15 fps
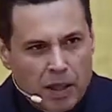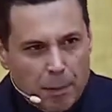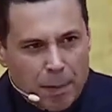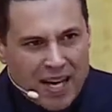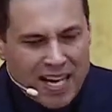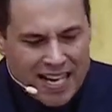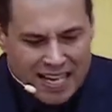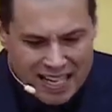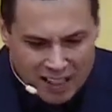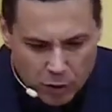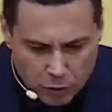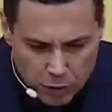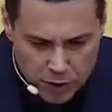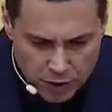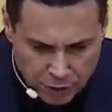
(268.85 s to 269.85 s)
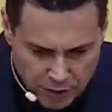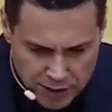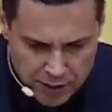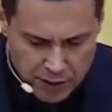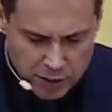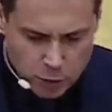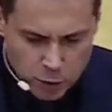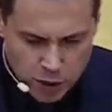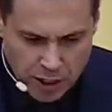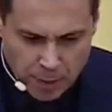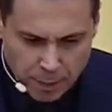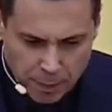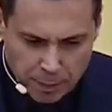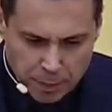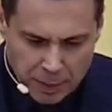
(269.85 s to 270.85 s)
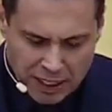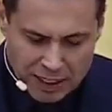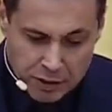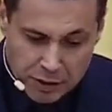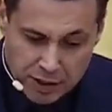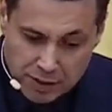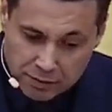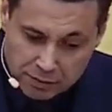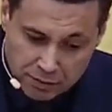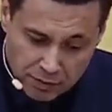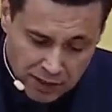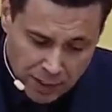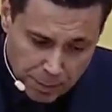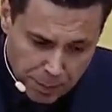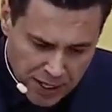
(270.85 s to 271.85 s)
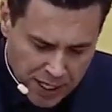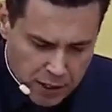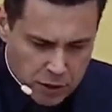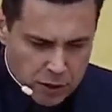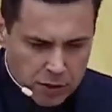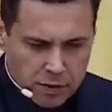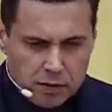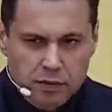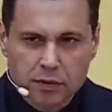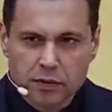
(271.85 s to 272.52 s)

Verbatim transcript: é pecado você fazer cirurgia plástica? Depende.